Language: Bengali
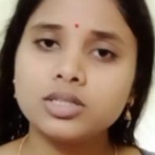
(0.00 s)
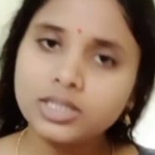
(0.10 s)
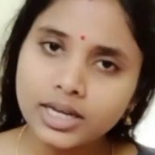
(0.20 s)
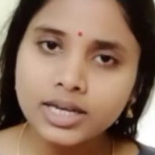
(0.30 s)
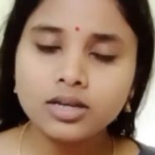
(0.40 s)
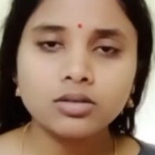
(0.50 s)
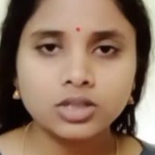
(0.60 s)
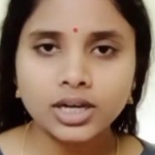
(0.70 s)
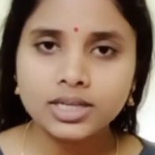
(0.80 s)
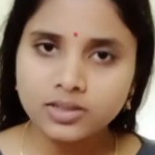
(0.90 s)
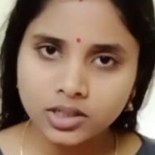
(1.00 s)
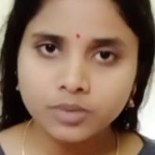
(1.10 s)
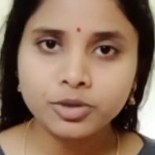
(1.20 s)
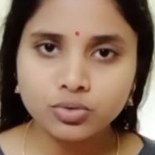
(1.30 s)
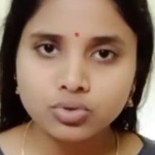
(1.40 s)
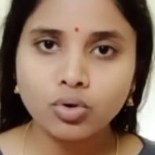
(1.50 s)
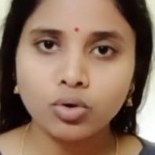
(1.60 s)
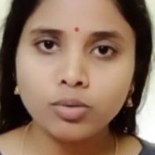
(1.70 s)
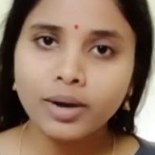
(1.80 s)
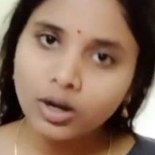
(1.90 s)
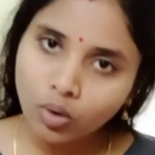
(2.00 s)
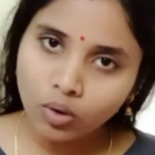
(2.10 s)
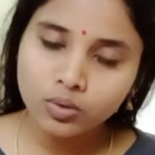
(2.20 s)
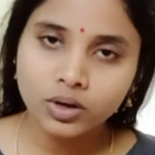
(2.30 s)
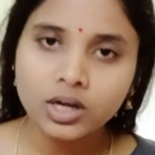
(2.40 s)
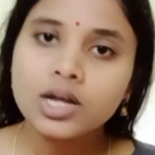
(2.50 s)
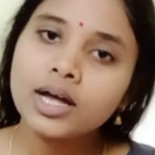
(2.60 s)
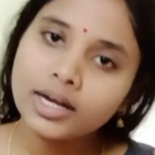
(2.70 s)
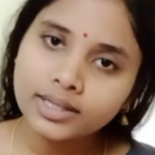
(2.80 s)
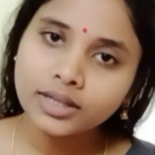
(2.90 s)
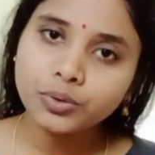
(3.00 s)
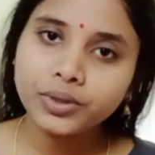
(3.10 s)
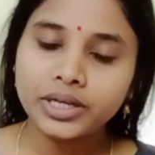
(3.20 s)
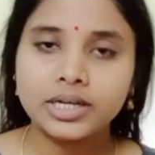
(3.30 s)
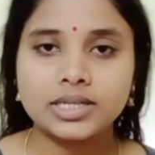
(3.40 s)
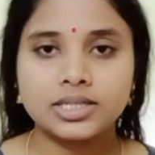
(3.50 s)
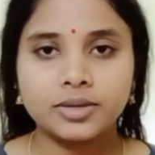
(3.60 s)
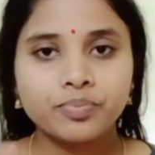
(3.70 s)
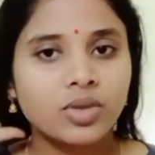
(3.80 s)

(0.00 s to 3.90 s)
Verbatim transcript: যে যা সিরাম ইউজ করো বা করো না তাতেও ঠিক আছে